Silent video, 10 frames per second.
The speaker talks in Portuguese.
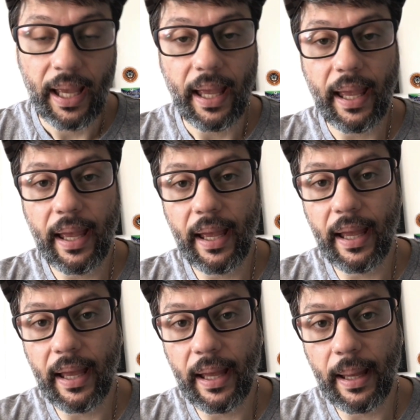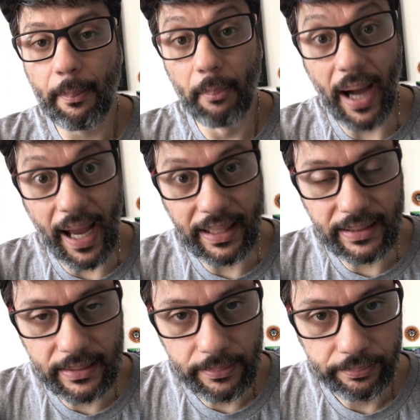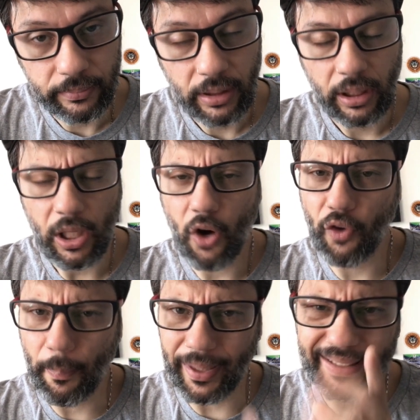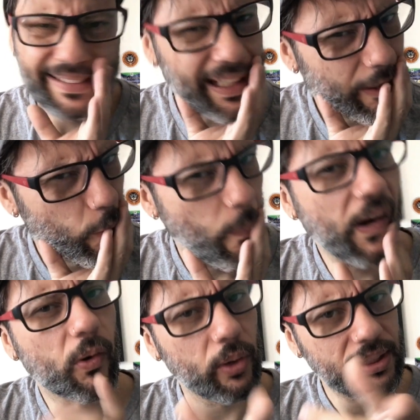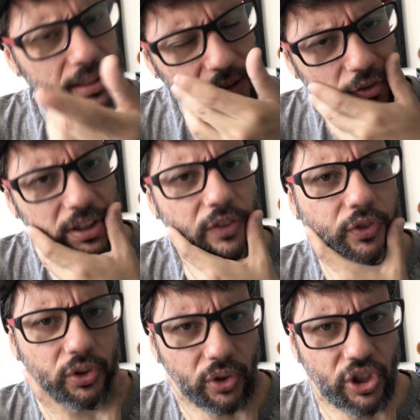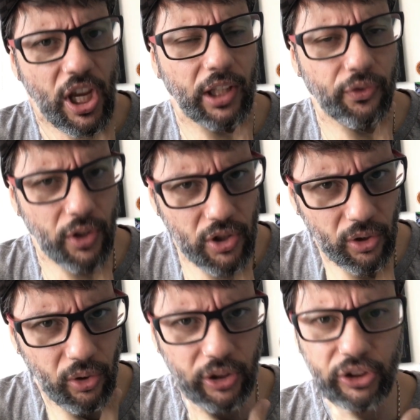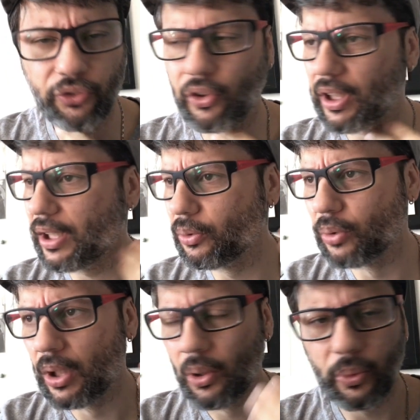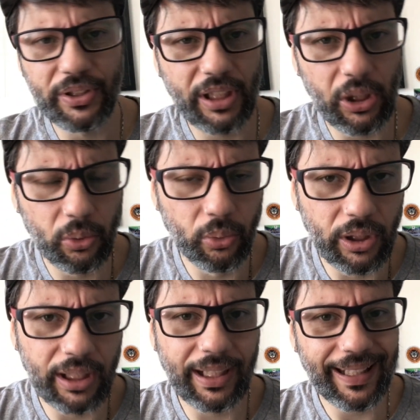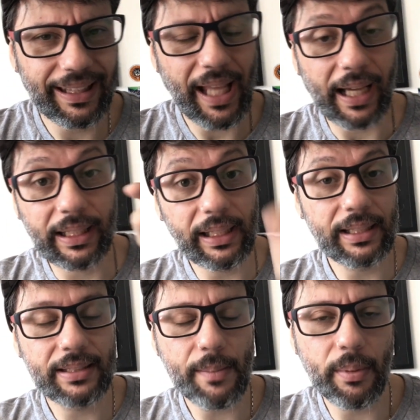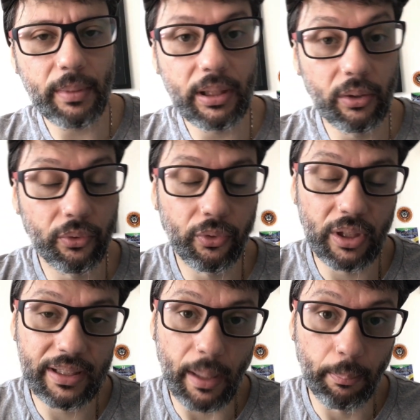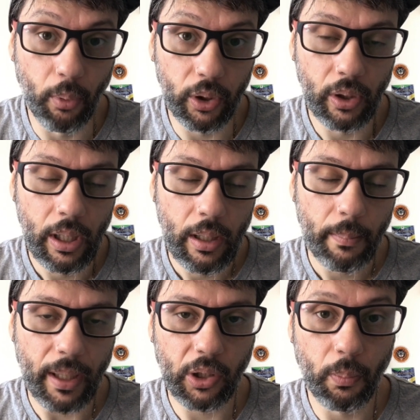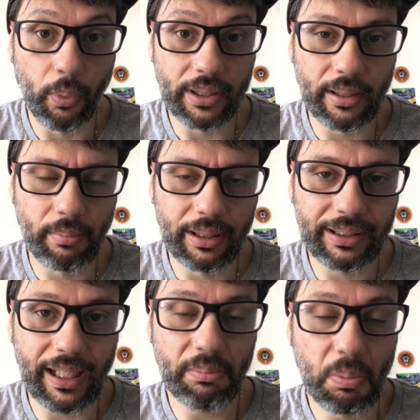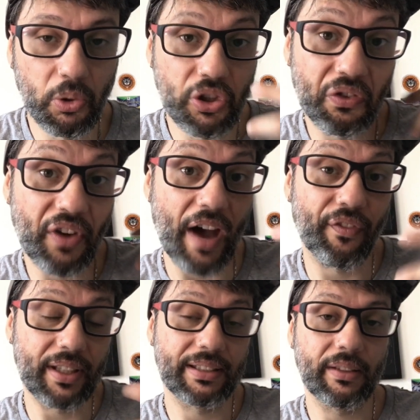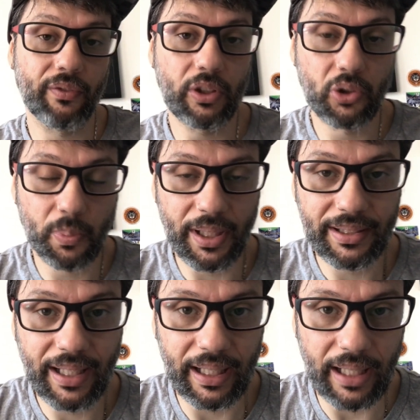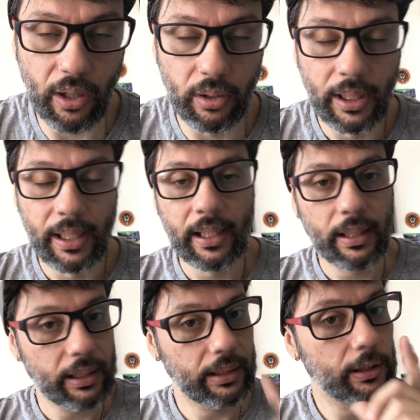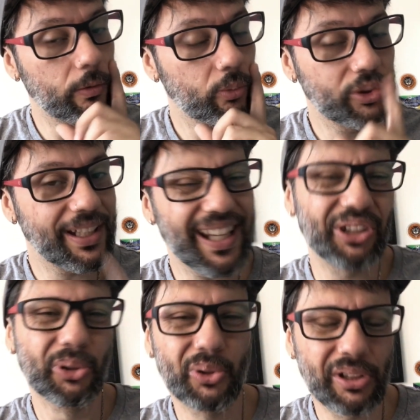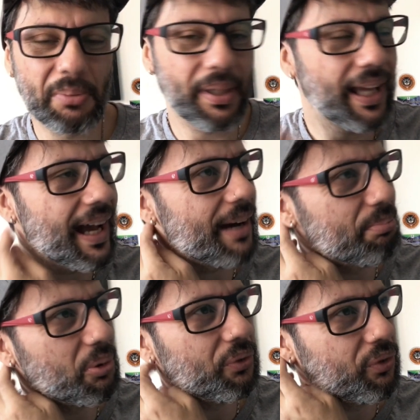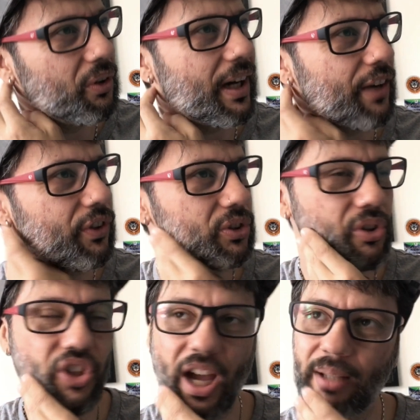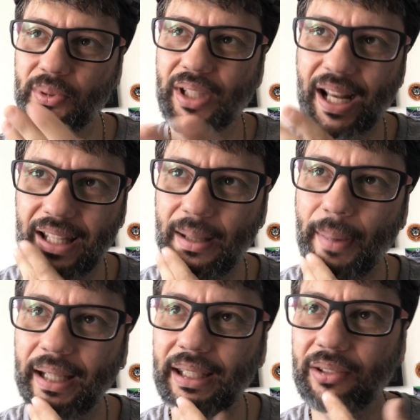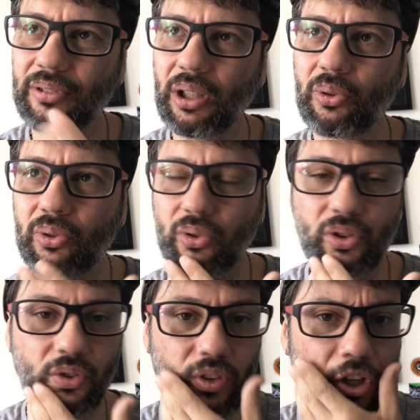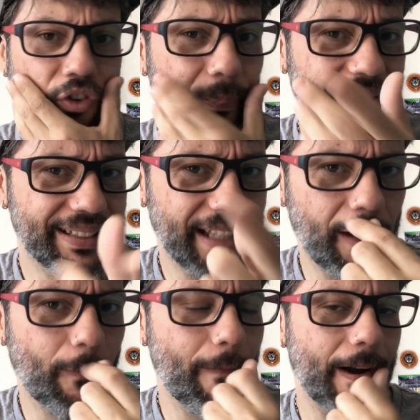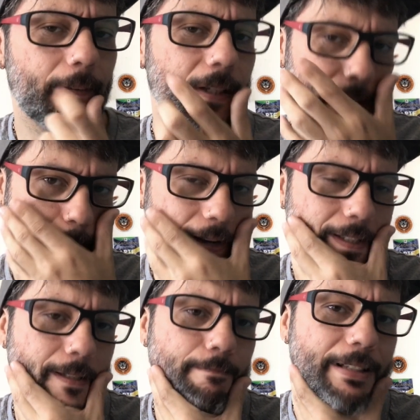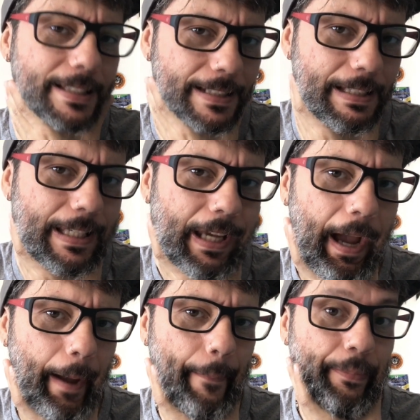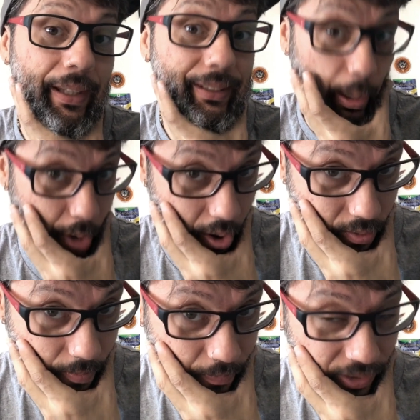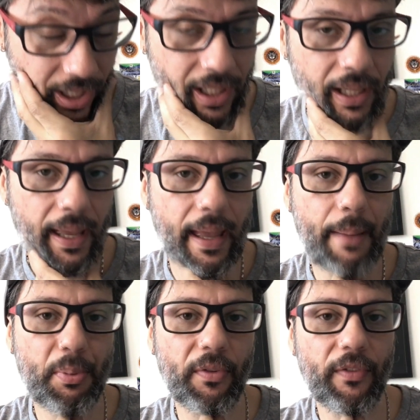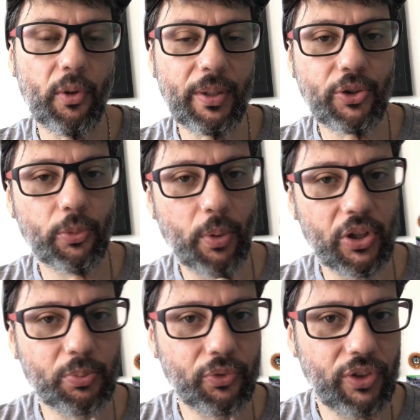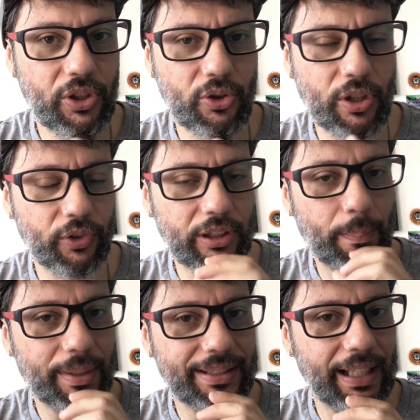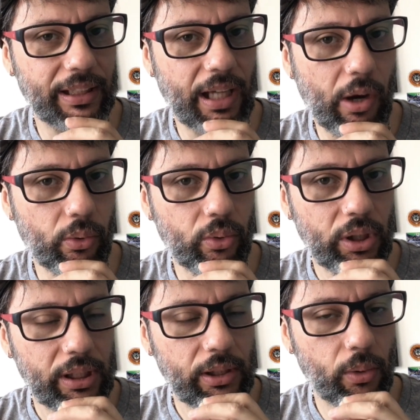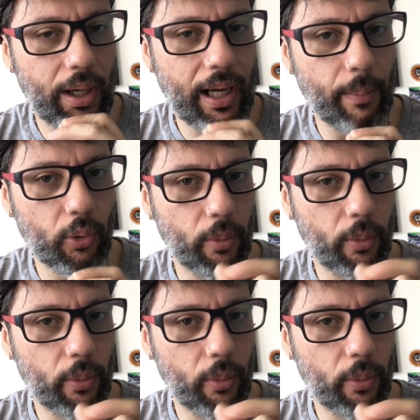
É, mas eu vou pensar em alguma coisa, se você for sorteado, for de longe, foi aí um, um inscrito do Rick que está aqui, sempre me dando força, apoio, para que eu possa manter e me motivar a fazer vídeos para esse canal. Então não seria justo também, ah, pô, o cara foi sorteado, mas o cara lá da Bahia não tem condições de vir. Eu vou pensar em alguma coisa para te presentear, tá bom? É, provavelmente no próximo vídeo já vou ter pensado em algo e eu acabo